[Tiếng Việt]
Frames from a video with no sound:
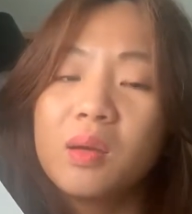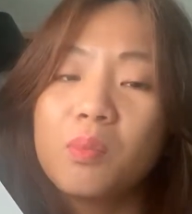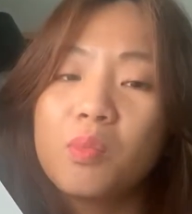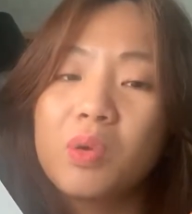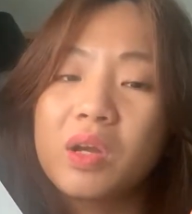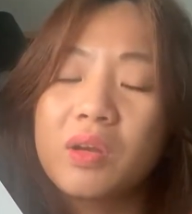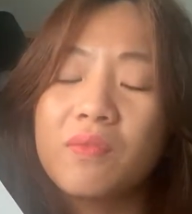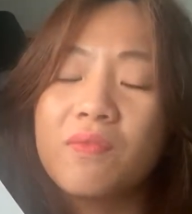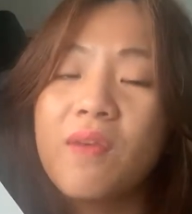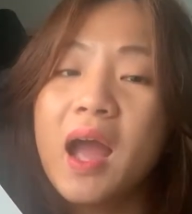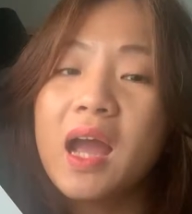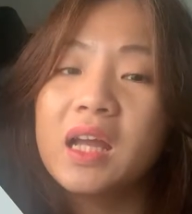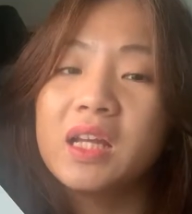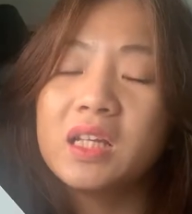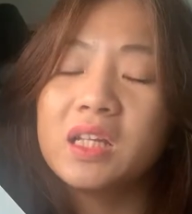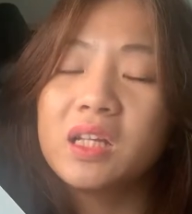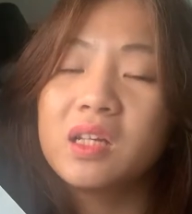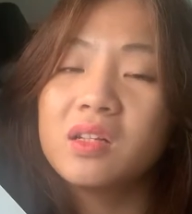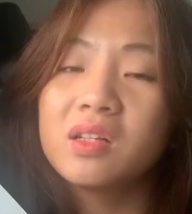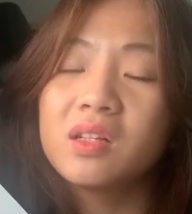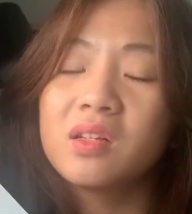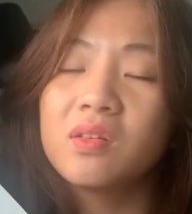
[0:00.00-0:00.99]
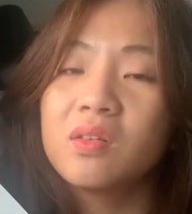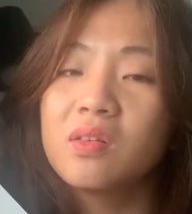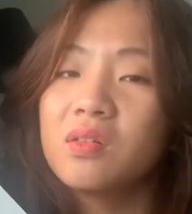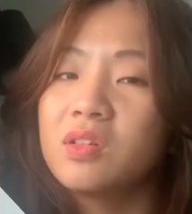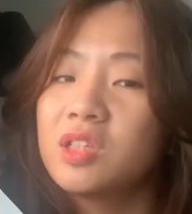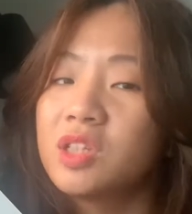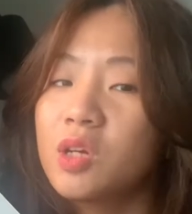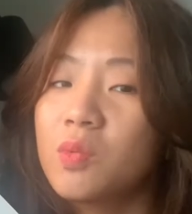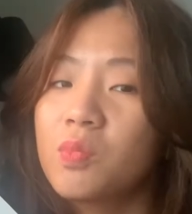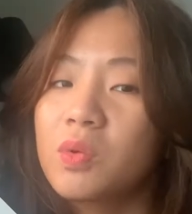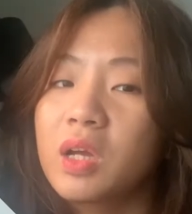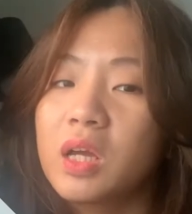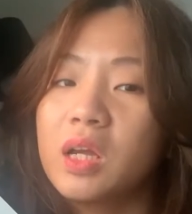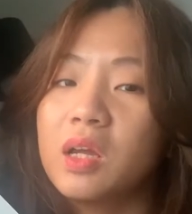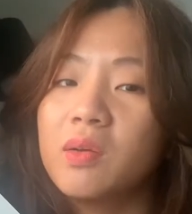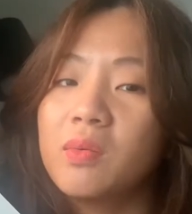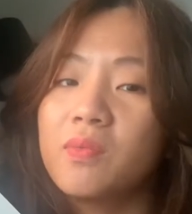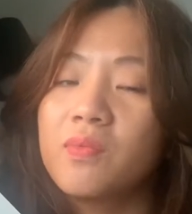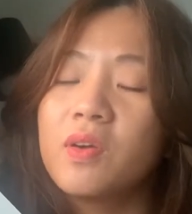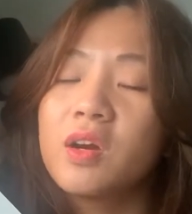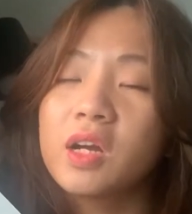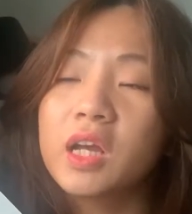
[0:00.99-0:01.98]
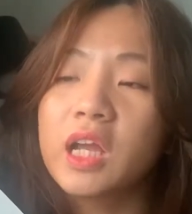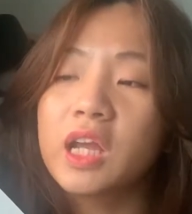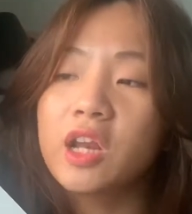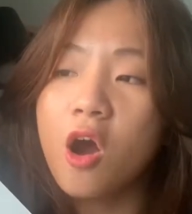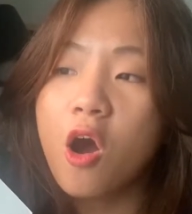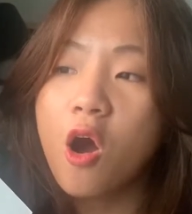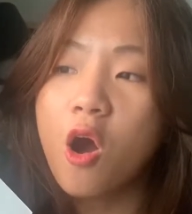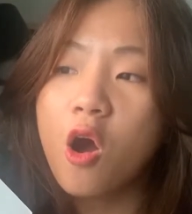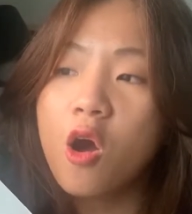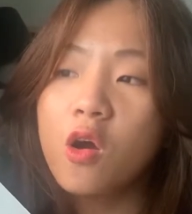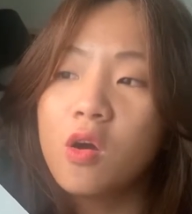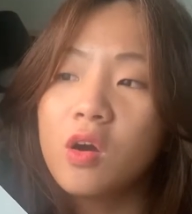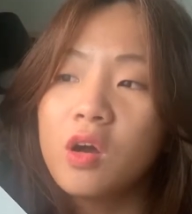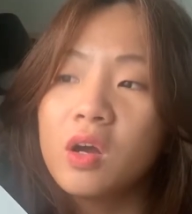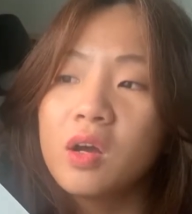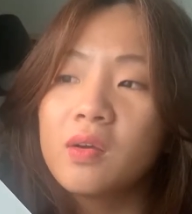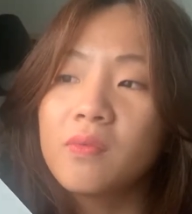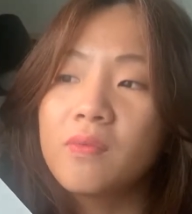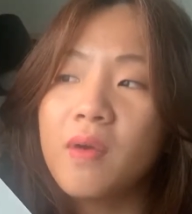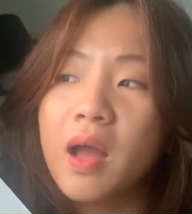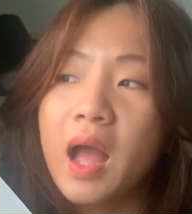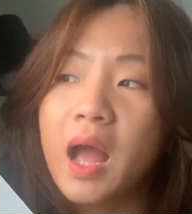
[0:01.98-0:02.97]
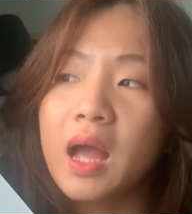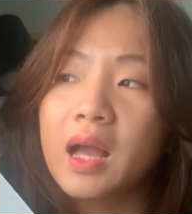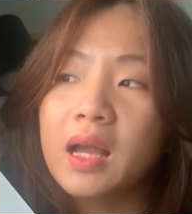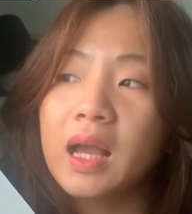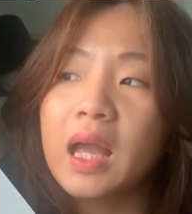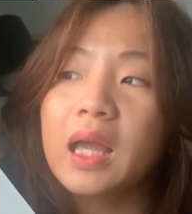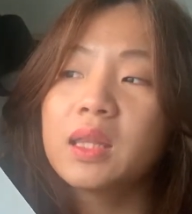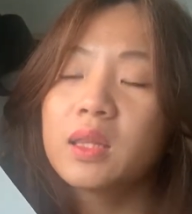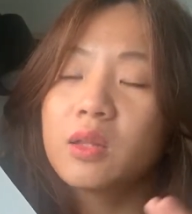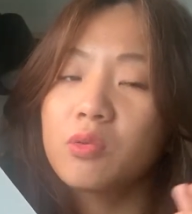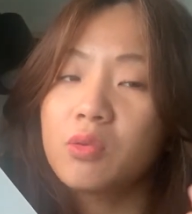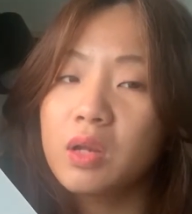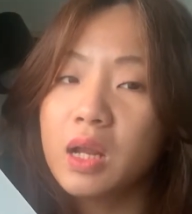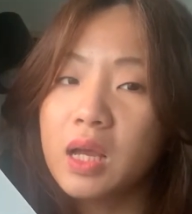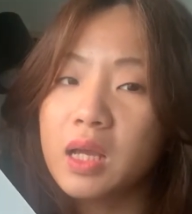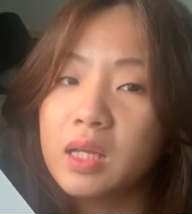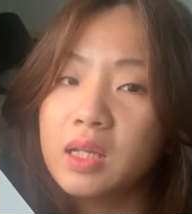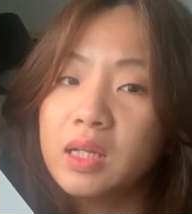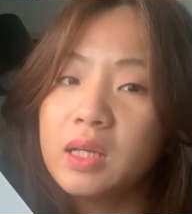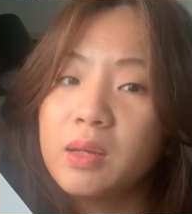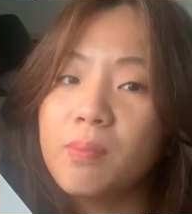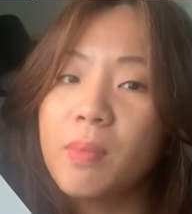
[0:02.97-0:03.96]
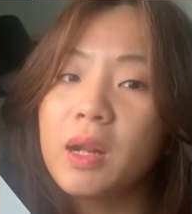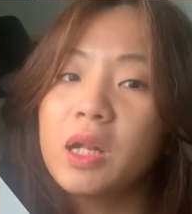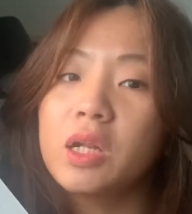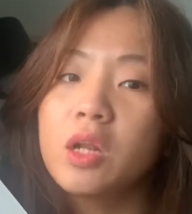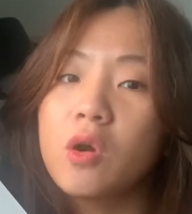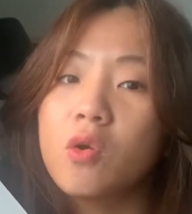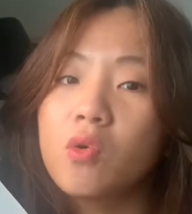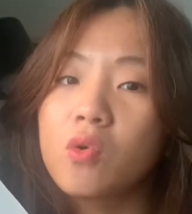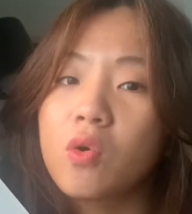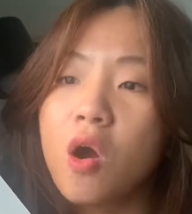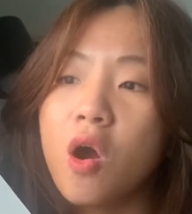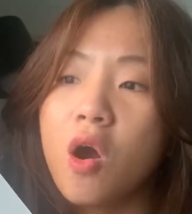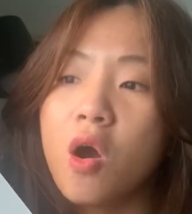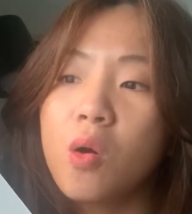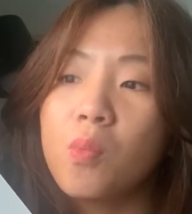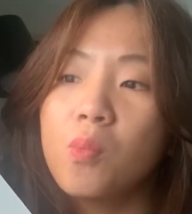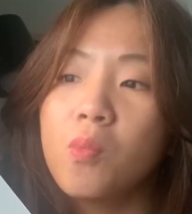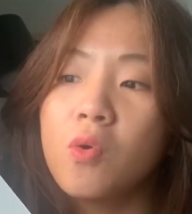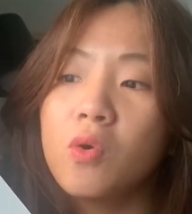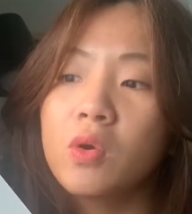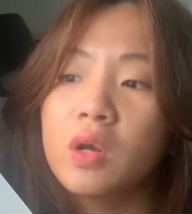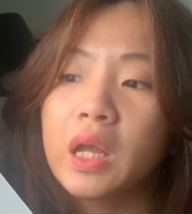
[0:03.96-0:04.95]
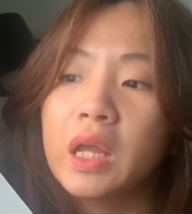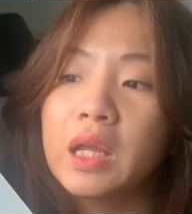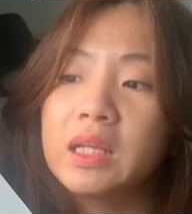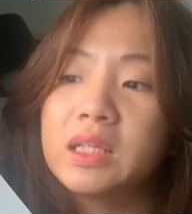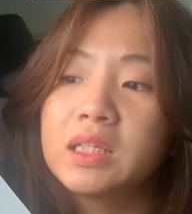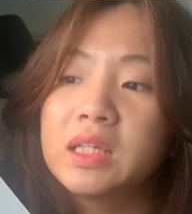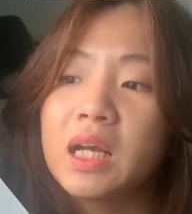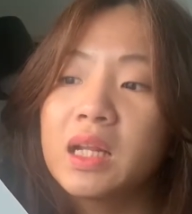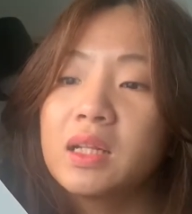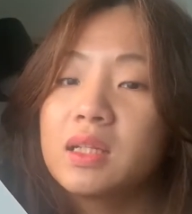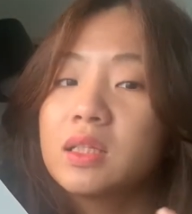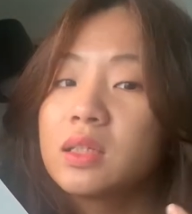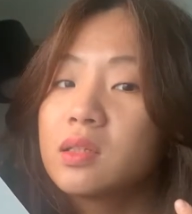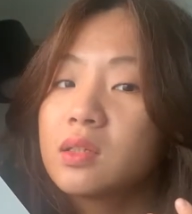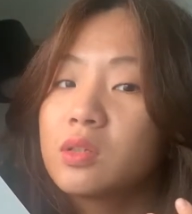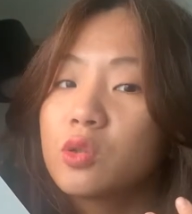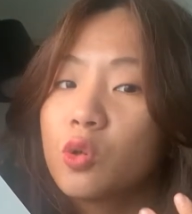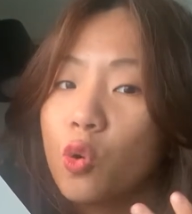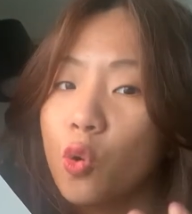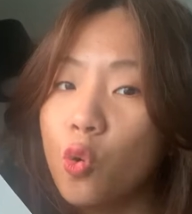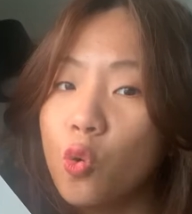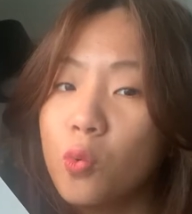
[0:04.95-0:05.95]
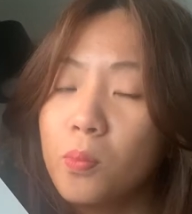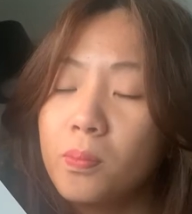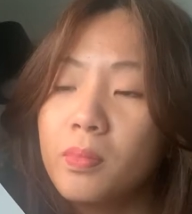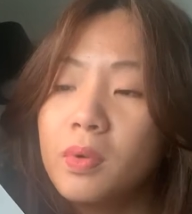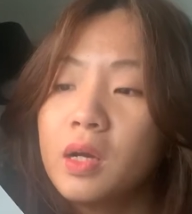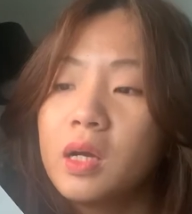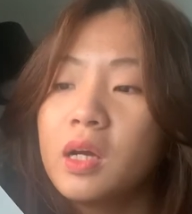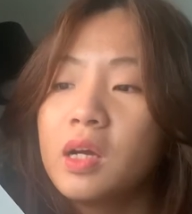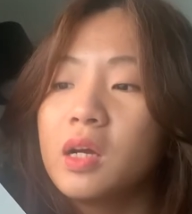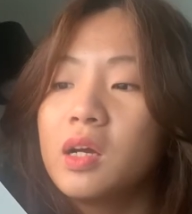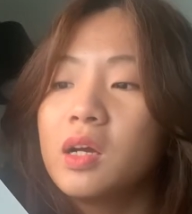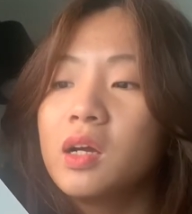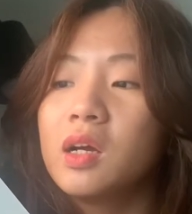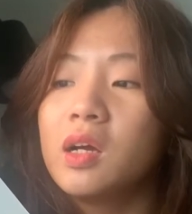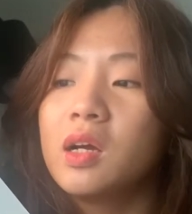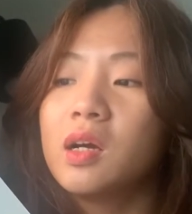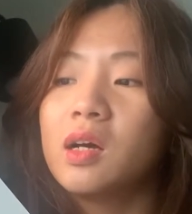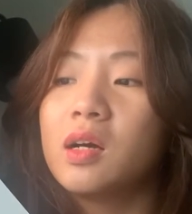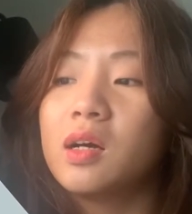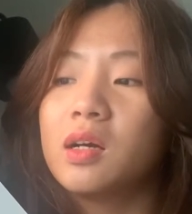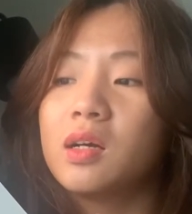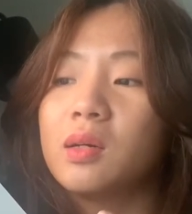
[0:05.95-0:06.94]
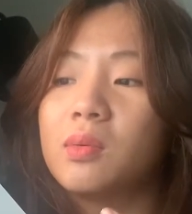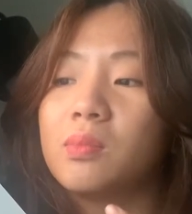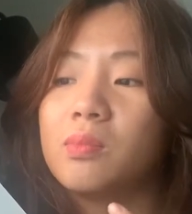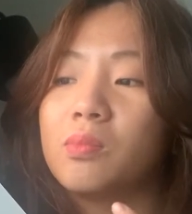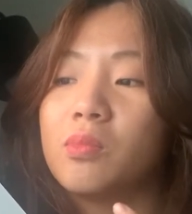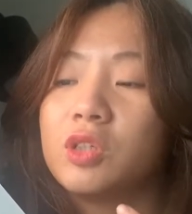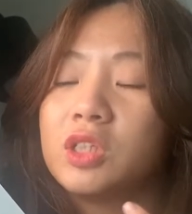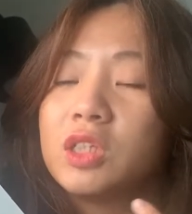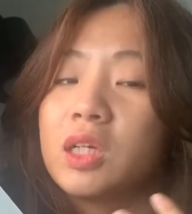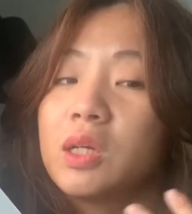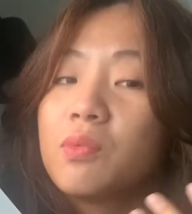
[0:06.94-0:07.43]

một cái vai ờ, trong cái vở kịch đó và ngay sau đấy thì bắt đầu có một cái trận cúm uh, một